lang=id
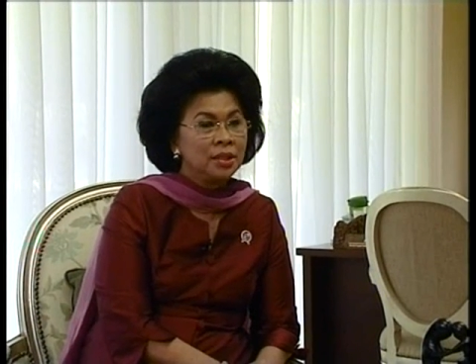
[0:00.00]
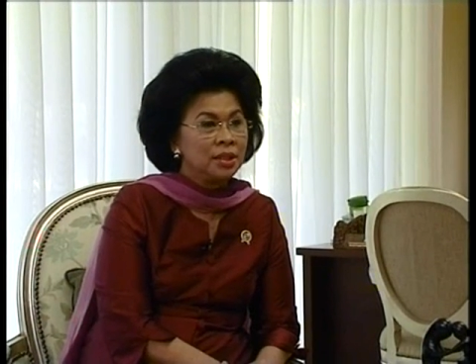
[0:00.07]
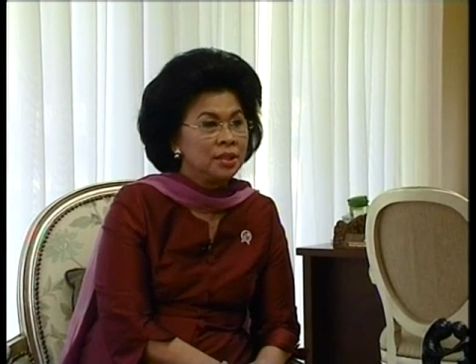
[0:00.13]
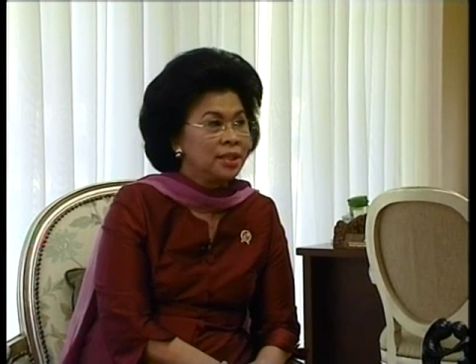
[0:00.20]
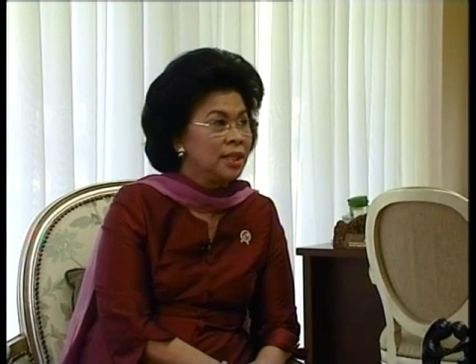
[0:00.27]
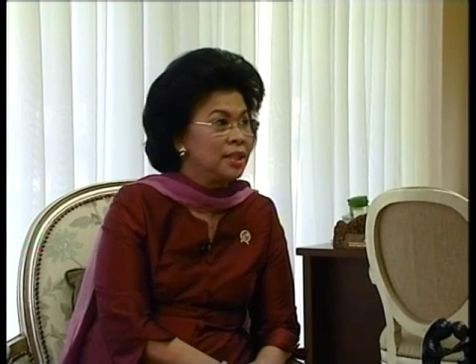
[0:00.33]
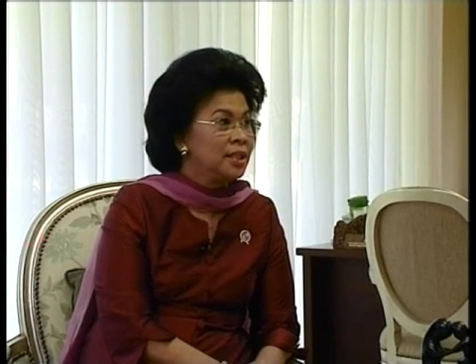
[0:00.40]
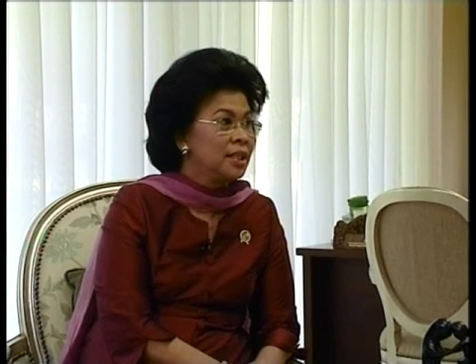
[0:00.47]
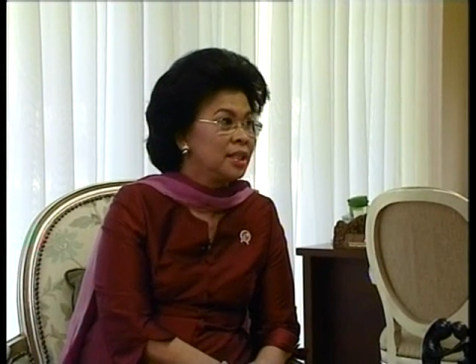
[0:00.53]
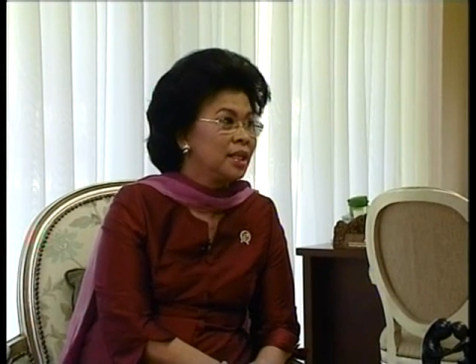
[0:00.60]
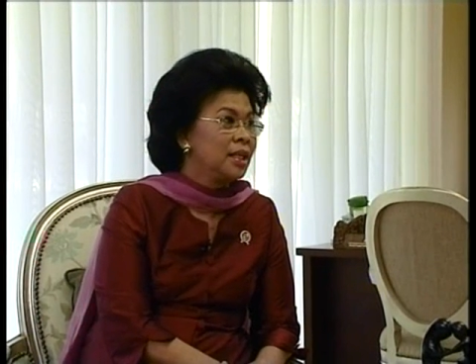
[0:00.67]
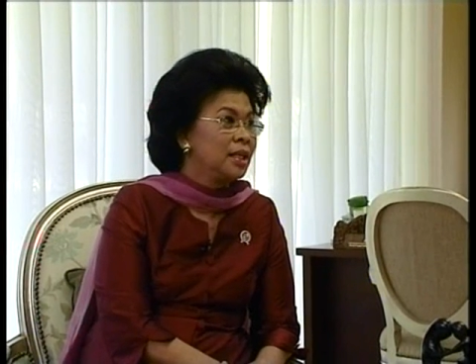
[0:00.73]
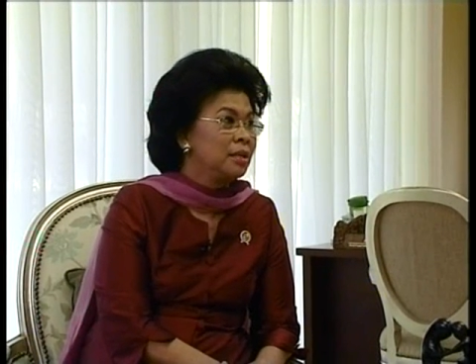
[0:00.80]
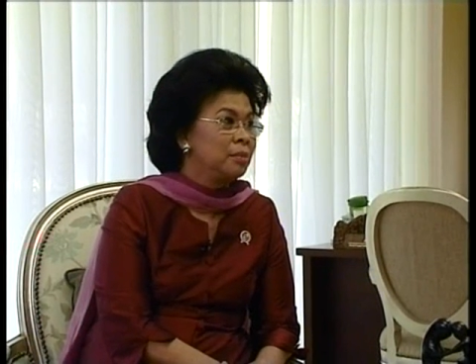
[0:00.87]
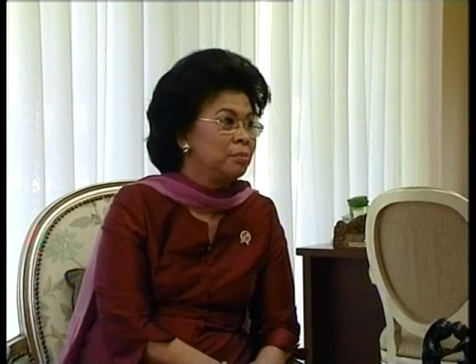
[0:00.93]
gender
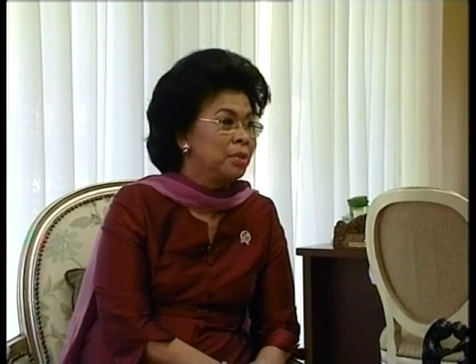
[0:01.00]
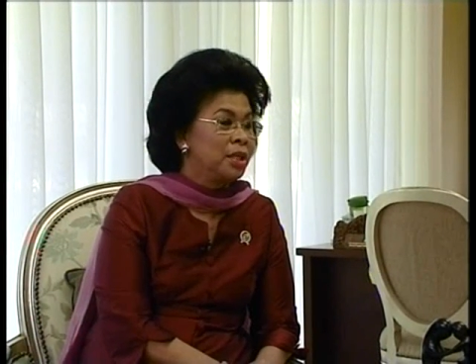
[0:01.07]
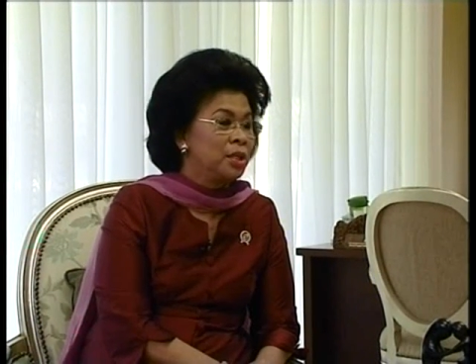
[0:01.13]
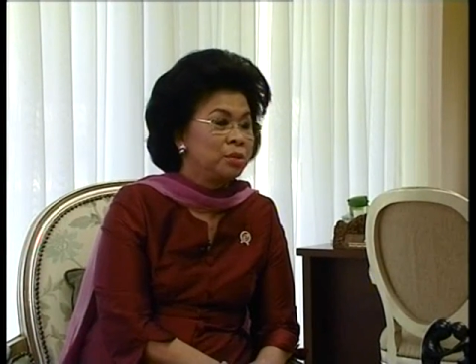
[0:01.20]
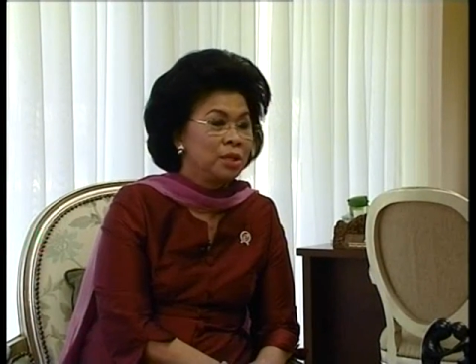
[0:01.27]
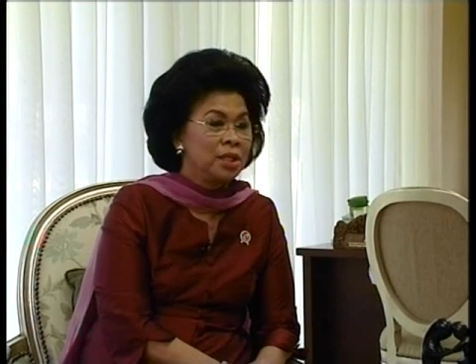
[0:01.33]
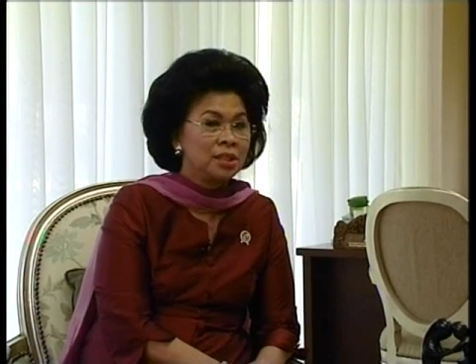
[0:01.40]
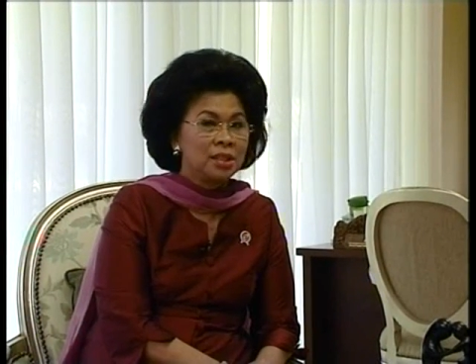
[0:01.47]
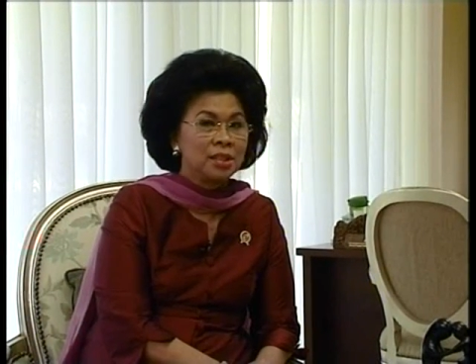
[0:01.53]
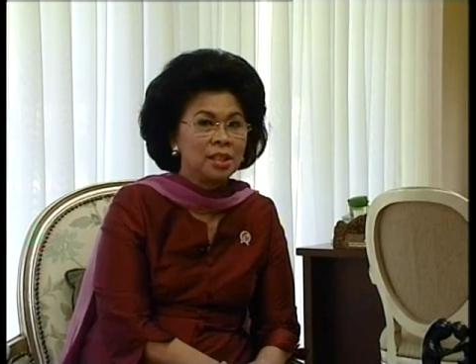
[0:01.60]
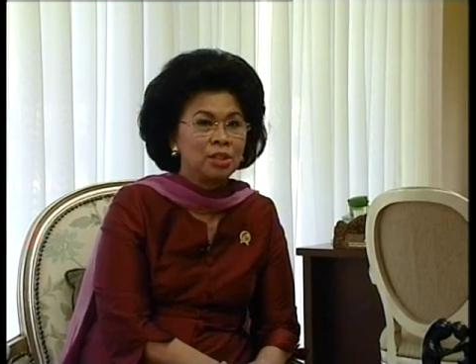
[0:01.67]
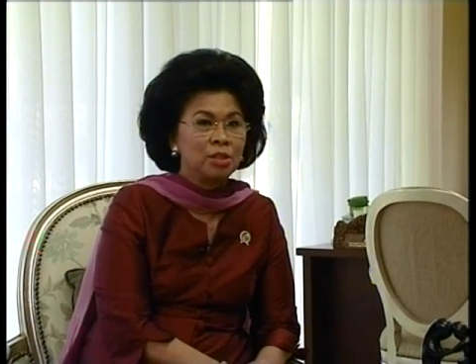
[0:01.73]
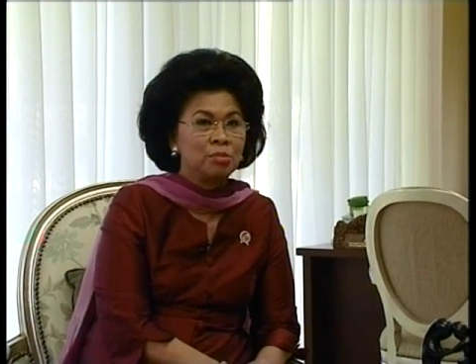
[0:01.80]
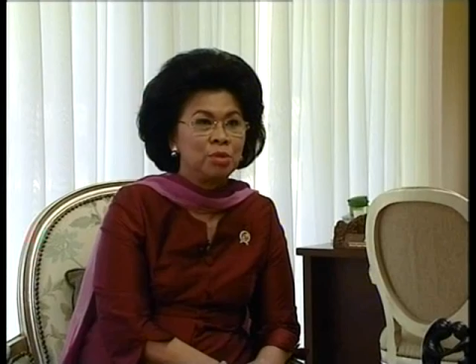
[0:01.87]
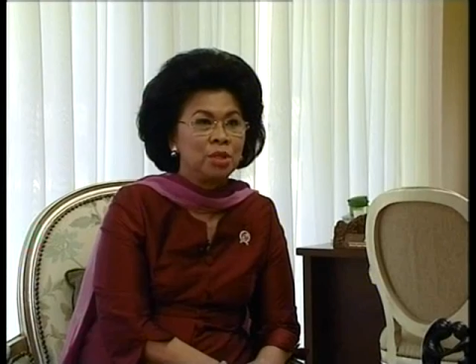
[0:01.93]
dan pelindungan serta
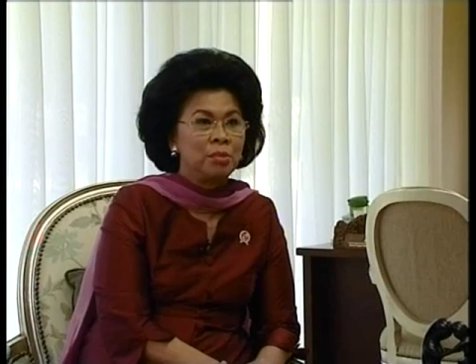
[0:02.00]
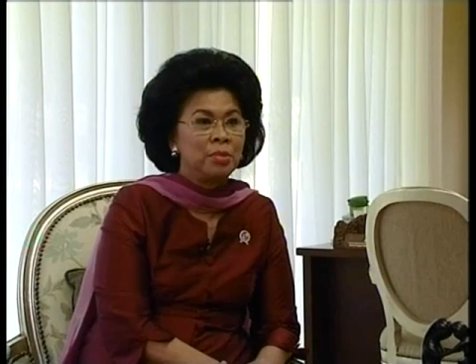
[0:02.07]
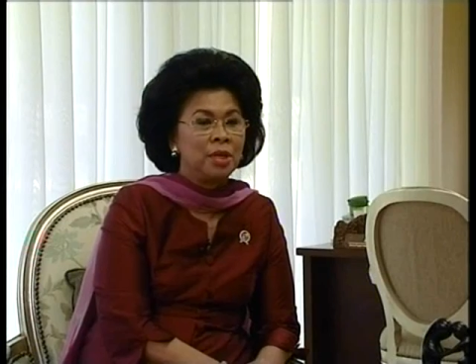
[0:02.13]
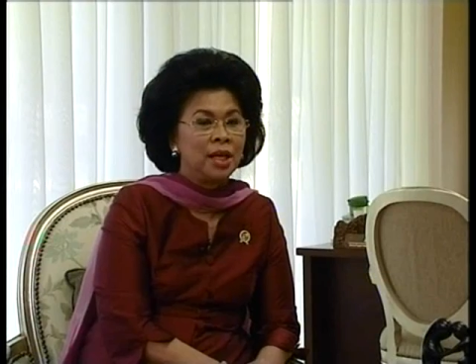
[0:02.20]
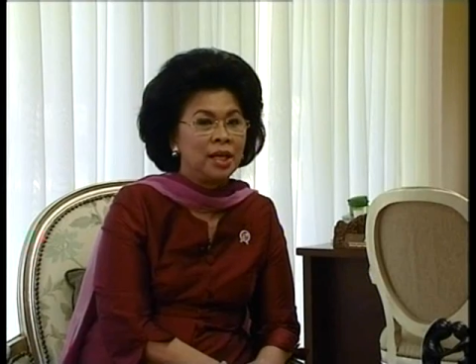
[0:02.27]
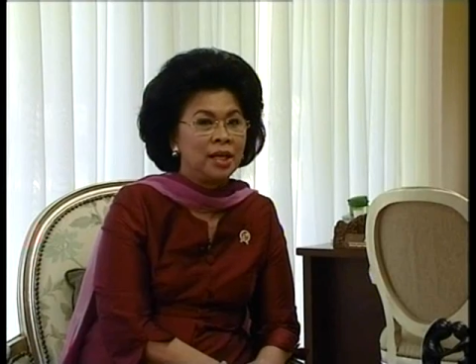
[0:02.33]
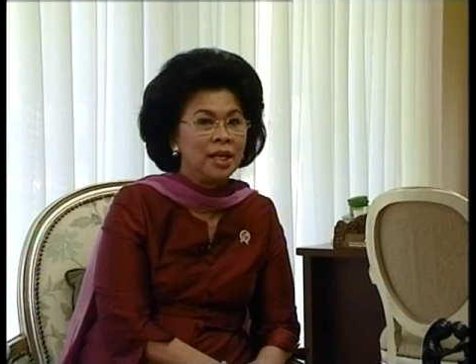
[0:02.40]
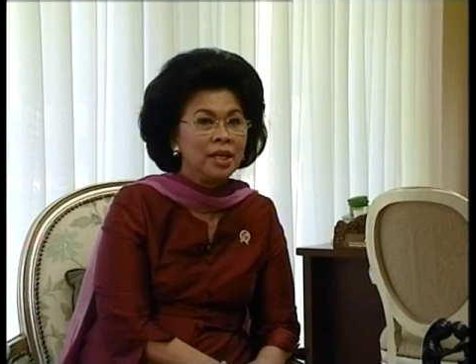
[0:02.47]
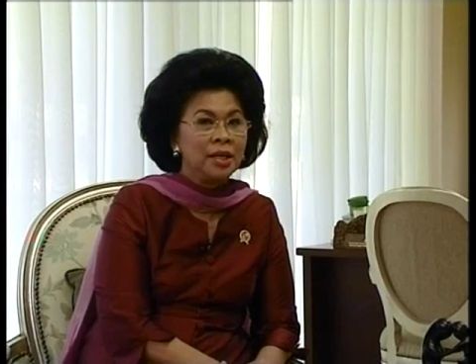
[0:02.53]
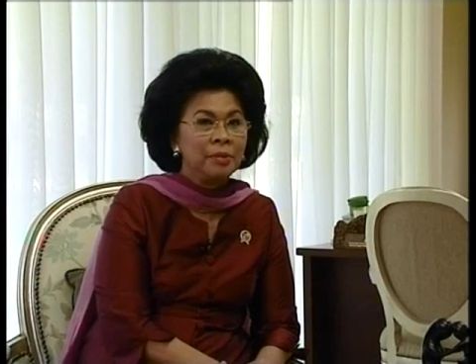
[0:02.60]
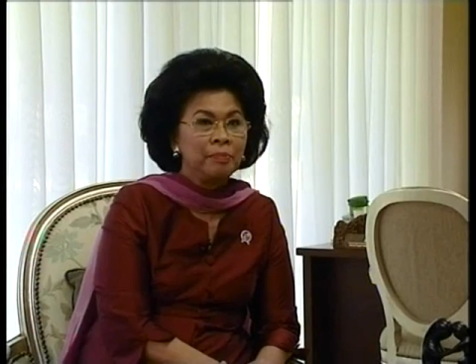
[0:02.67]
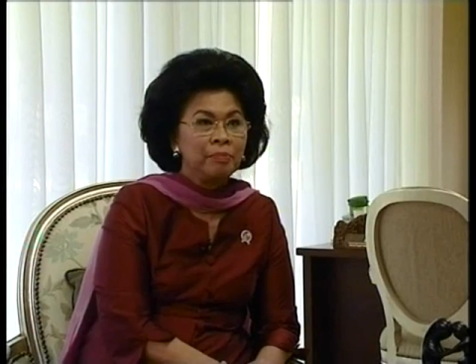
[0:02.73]
tumbuh kembang anak.